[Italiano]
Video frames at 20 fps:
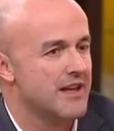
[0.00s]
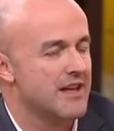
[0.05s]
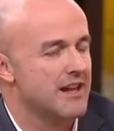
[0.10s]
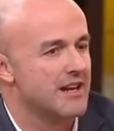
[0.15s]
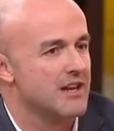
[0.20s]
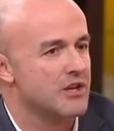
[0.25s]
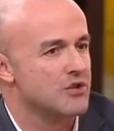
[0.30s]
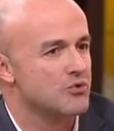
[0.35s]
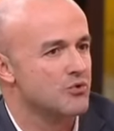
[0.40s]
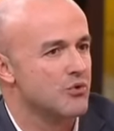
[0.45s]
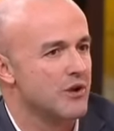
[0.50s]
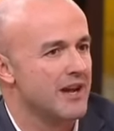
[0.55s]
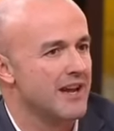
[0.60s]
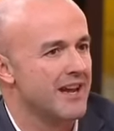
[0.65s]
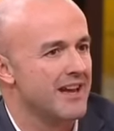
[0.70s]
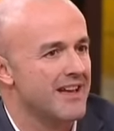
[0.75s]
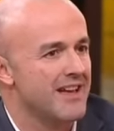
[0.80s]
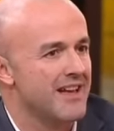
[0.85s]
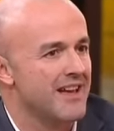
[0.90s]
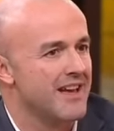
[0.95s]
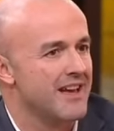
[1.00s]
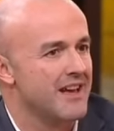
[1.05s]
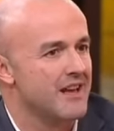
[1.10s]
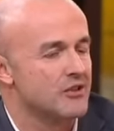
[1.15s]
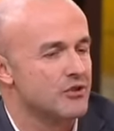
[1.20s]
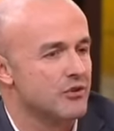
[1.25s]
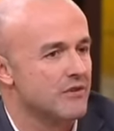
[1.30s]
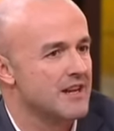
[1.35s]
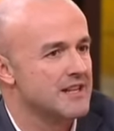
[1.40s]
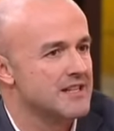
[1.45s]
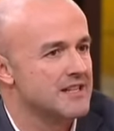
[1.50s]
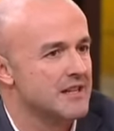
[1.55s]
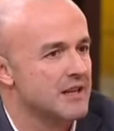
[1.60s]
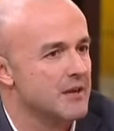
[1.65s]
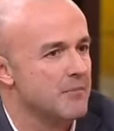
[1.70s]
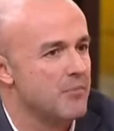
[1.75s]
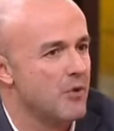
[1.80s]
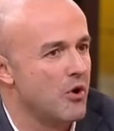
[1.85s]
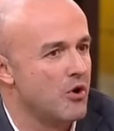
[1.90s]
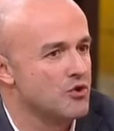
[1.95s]
le sue, eh, trovasse
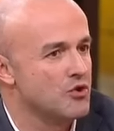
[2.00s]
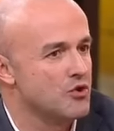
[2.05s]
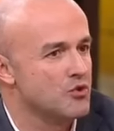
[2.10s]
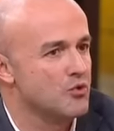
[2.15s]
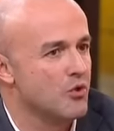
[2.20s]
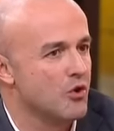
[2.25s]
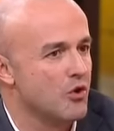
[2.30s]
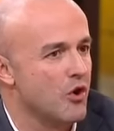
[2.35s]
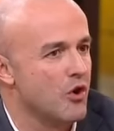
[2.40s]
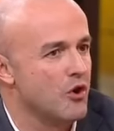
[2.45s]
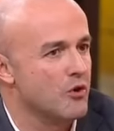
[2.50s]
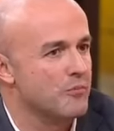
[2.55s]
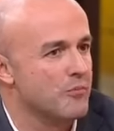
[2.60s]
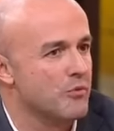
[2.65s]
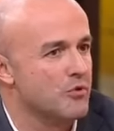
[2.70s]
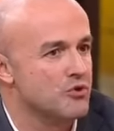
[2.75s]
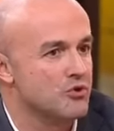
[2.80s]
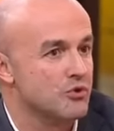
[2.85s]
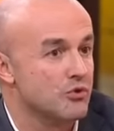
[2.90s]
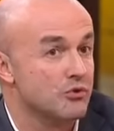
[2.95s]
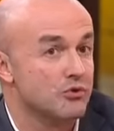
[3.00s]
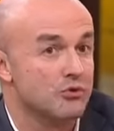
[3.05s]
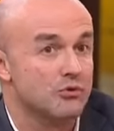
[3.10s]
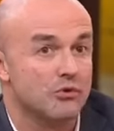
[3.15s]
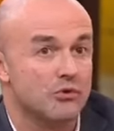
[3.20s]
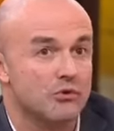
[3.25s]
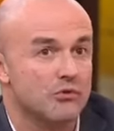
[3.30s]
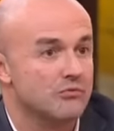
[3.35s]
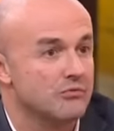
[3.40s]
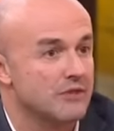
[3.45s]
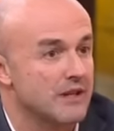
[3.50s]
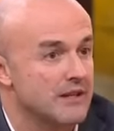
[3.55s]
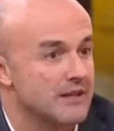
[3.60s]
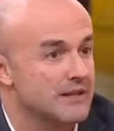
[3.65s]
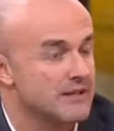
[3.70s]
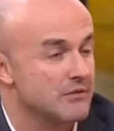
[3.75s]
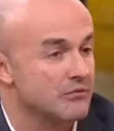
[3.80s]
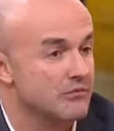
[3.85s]
riposo il suo corpo sotto una...